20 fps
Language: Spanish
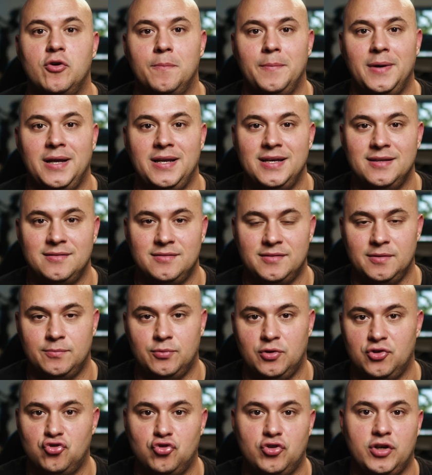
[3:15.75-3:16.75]
conveniente.
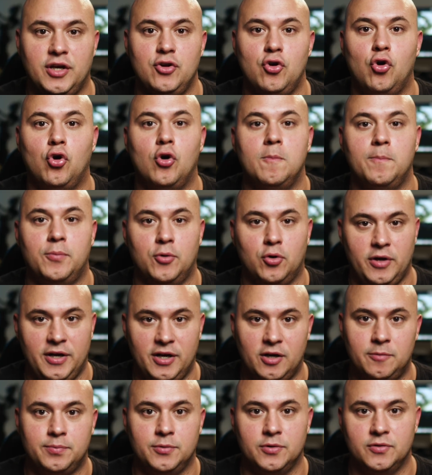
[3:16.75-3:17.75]
Por eso es que yo compro
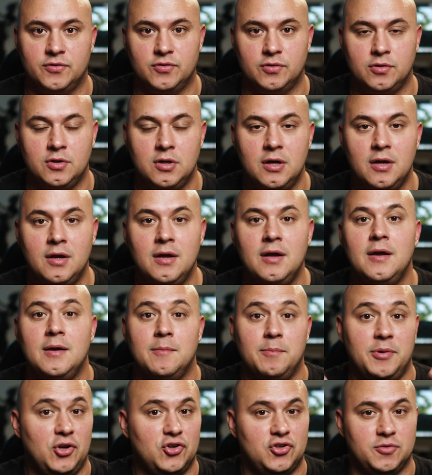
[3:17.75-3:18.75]
AirPods.
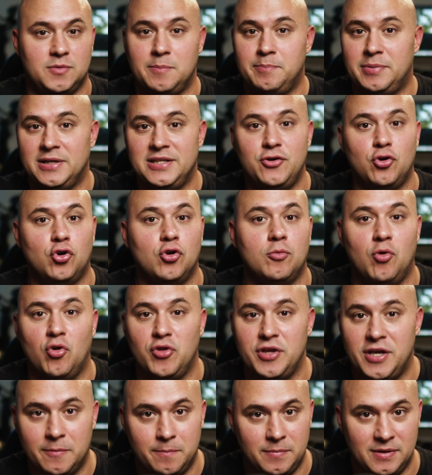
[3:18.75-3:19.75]
Pero se me han perdido
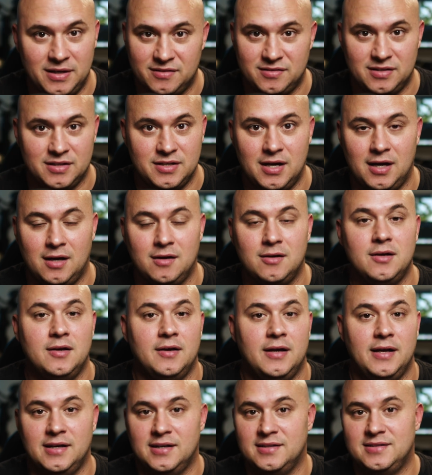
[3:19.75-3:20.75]
como 10 veces ya.
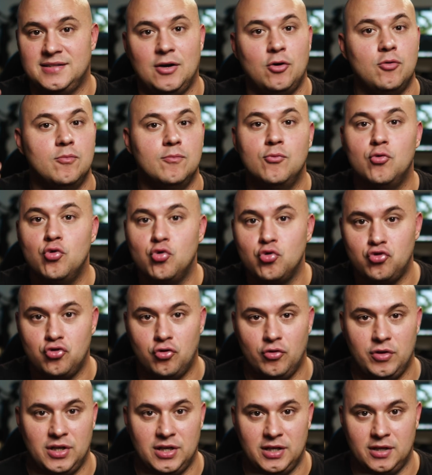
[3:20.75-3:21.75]
He gastado
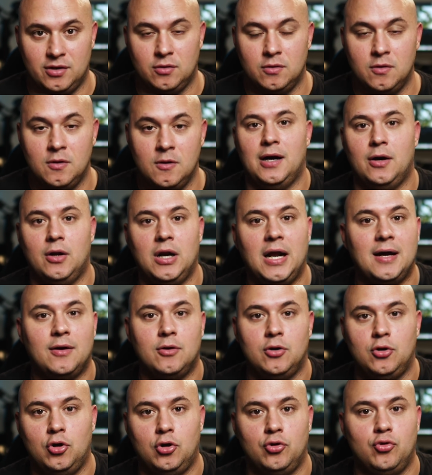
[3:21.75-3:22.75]
mucho dinero.
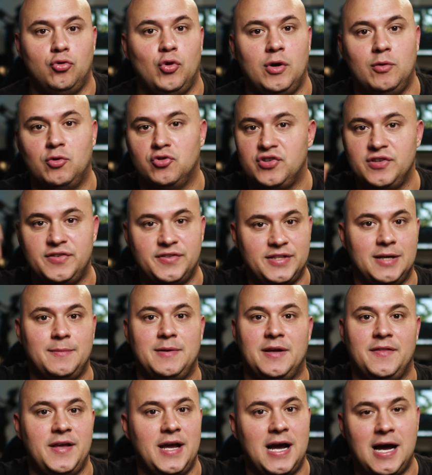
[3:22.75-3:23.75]
Ahora, los nuevos
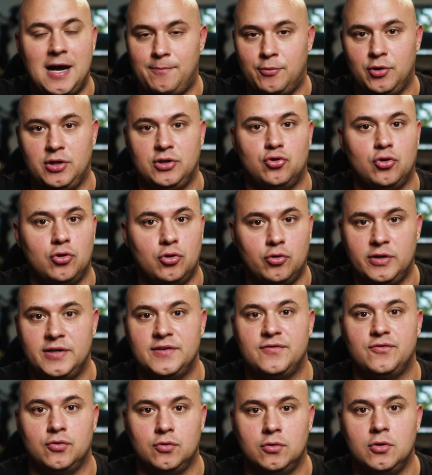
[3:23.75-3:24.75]
sistemas de Apple y todo
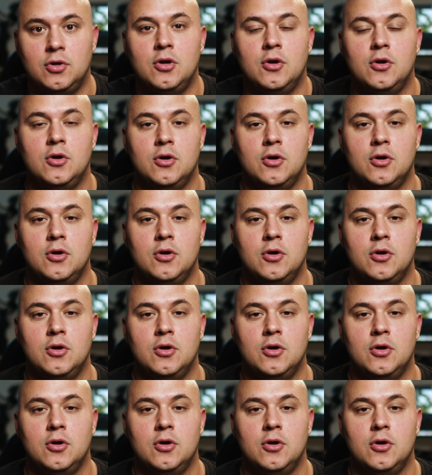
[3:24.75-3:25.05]
esto,